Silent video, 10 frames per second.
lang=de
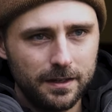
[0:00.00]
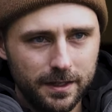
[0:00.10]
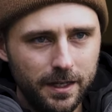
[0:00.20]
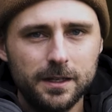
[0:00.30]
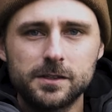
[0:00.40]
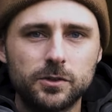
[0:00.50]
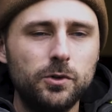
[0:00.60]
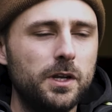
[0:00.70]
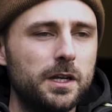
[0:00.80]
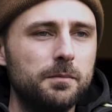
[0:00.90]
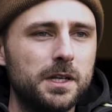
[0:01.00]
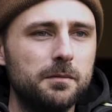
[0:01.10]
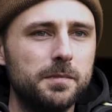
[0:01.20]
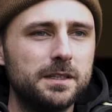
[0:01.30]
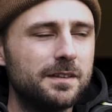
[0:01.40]
jeglichen Köder damit
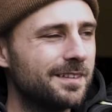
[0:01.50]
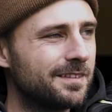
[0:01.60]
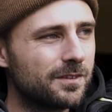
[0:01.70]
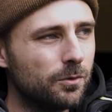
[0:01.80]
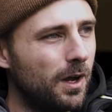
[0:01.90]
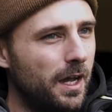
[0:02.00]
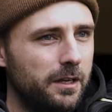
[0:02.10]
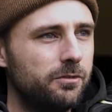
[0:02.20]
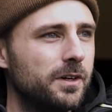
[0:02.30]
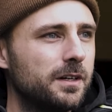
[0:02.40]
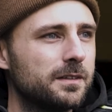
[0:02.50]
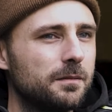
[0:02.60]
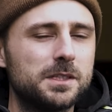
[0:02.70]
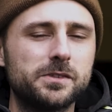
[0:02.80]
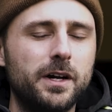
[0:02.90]
anbieten. Es ist so einfach,
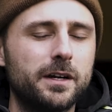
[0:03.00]
damit zu